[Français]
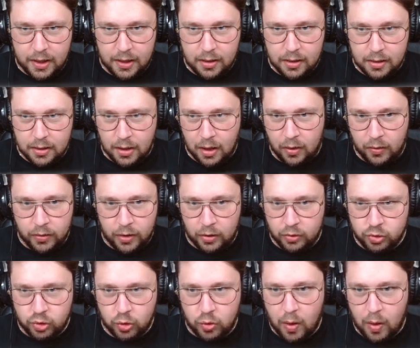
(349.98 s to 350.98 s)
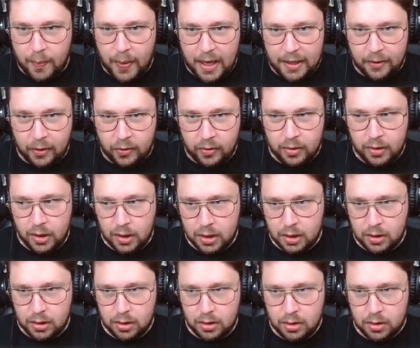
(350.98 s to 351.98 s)
Non, non, je crois pas, non. Oh,
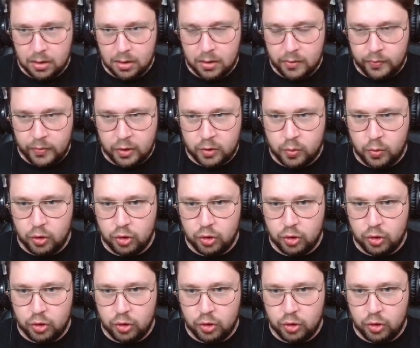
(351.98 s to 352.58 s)
mec, mais